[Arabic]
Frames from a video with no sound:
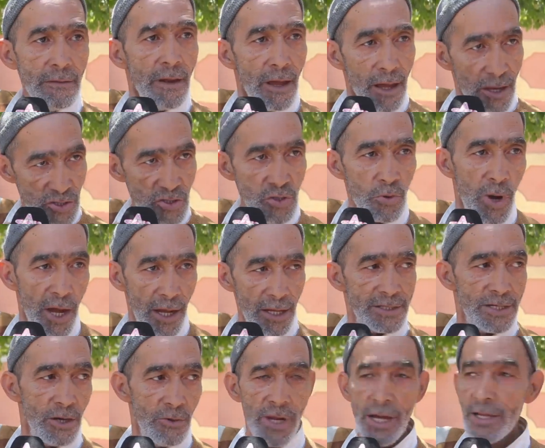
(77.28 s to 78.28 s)
الاجواء
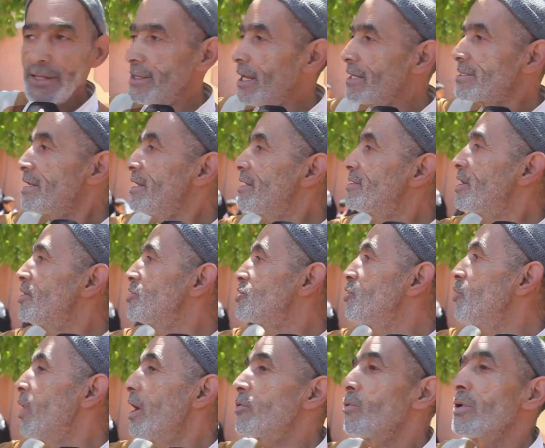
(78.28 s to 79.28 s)
ديال هاد الناس اللي
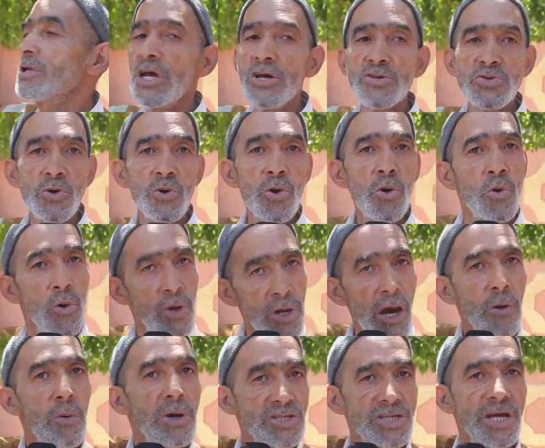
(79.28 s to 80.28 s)
تيجيو هكا تيزوروا كل
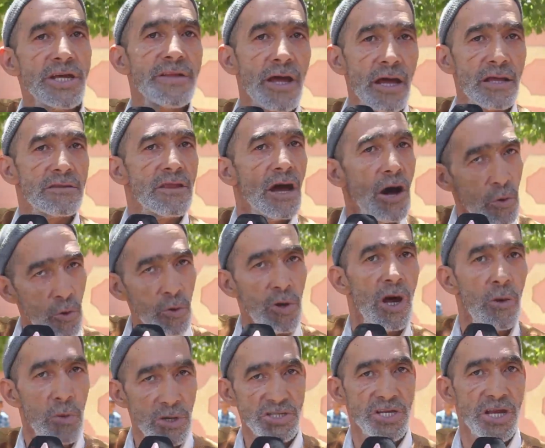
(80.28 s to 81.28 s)
واش تيتقداو
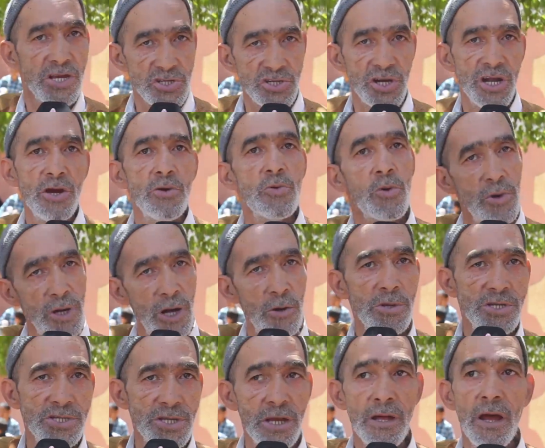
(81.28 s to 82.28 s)
كل واش تيشريو كل
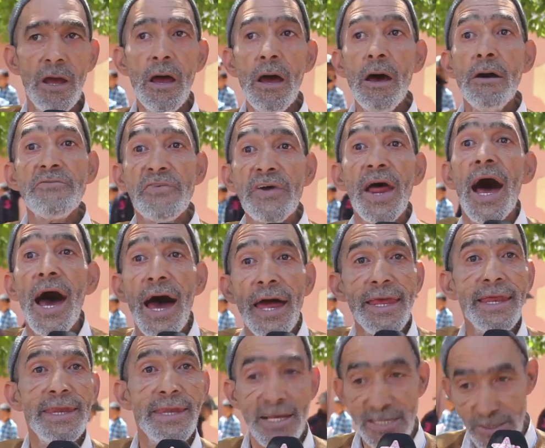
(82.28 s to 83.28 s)
واش تي
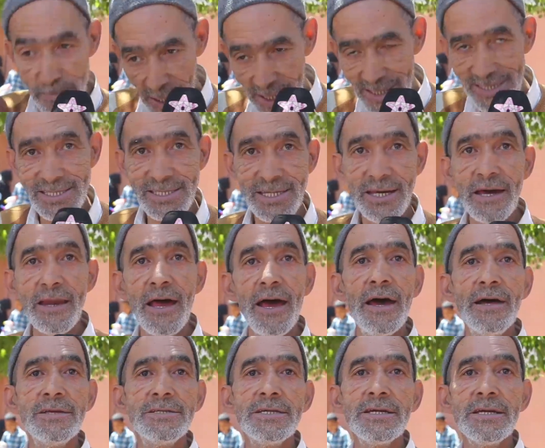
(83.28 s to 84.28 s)
فرحانين الناس بهاد الزياره
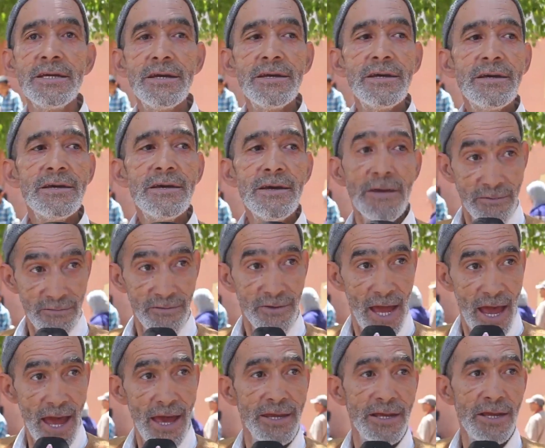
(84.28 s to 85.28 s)
هذه
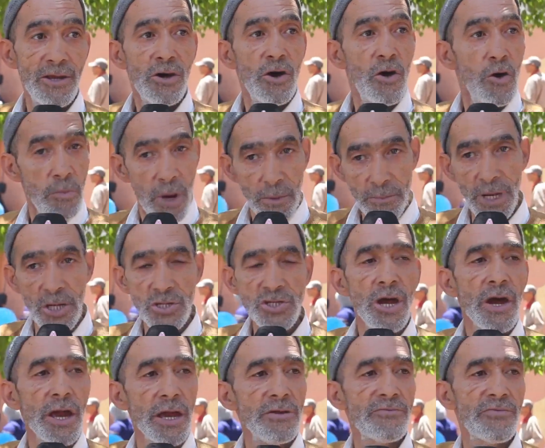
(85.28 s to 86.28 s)
فرحانين هما من
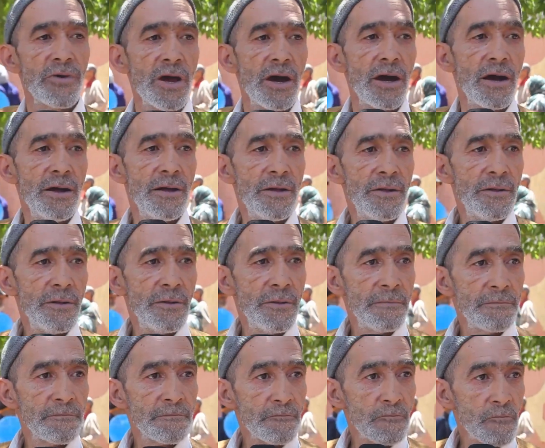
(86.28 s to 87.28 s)
عشاقين فيها بالنسبه
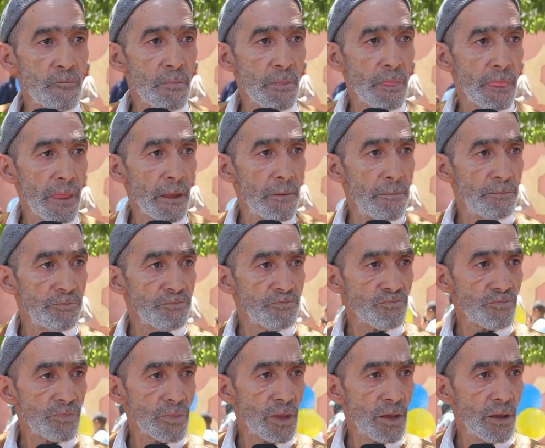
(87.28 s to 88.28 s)
للسنين هذه ما كانش هذا
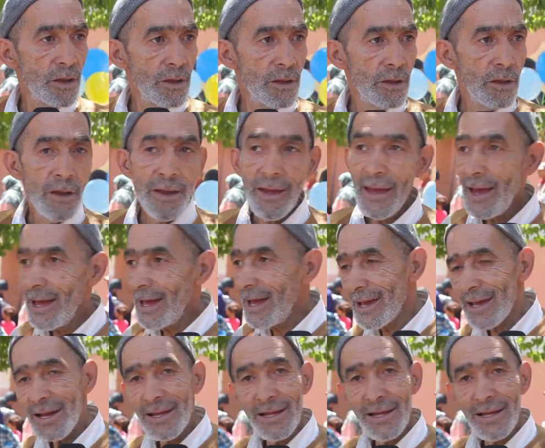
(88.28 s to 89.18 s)
الشيء كيحس